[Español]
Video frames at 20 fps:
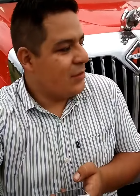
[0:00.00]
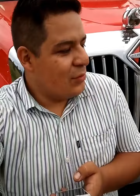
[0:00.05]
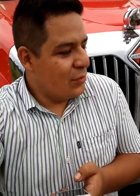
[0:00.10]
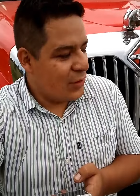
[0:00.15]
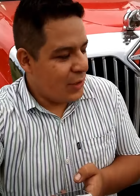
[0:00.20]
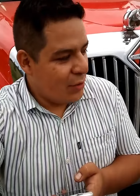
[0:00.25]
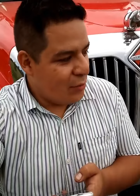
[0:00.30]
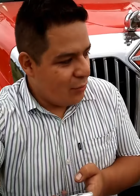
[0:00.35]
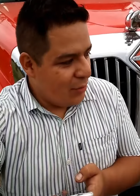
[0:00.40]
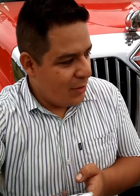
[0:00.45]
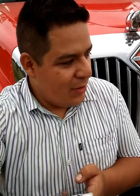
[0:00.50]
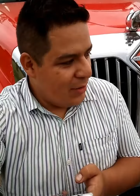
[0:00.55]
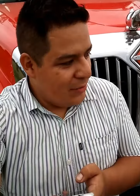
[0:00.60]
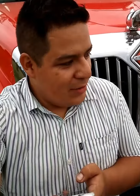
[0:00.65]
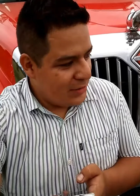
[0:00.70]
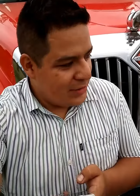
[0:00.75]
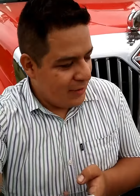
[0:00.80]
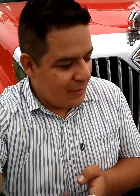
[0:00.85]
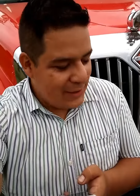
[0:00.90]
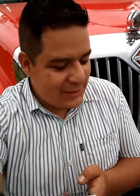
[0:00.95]
Esto qué
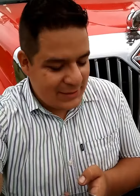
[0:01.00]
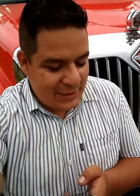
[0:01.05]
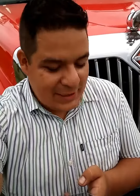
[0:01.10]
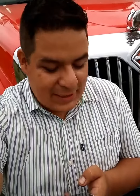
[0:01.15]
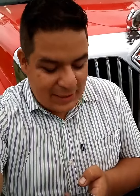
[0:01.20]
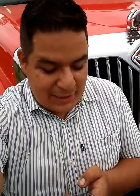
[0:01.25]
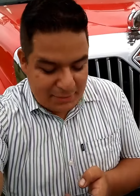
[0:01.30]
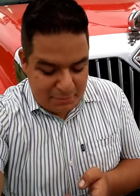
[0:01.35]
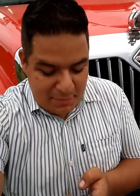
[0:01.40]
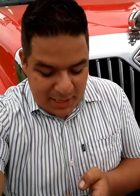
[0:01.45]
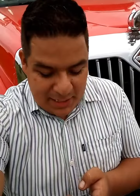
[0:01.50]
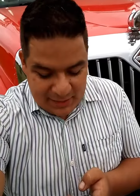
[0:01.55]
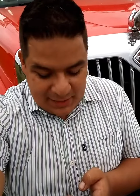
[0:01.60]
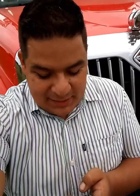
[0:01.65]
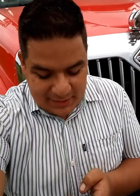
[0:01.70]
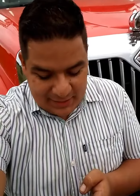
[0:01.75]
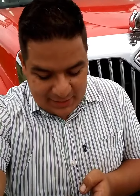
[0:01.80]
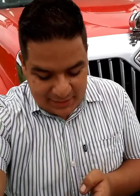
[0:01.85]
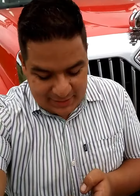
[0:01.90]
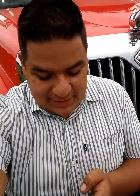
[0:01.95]
culebrita va a tener
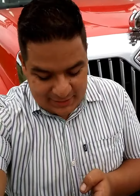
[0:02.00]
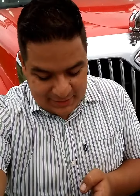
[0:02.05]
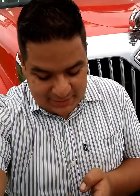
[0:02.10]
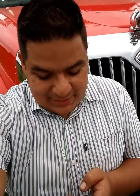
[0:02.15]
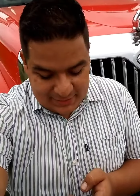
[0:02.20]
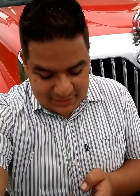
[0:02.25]
marica.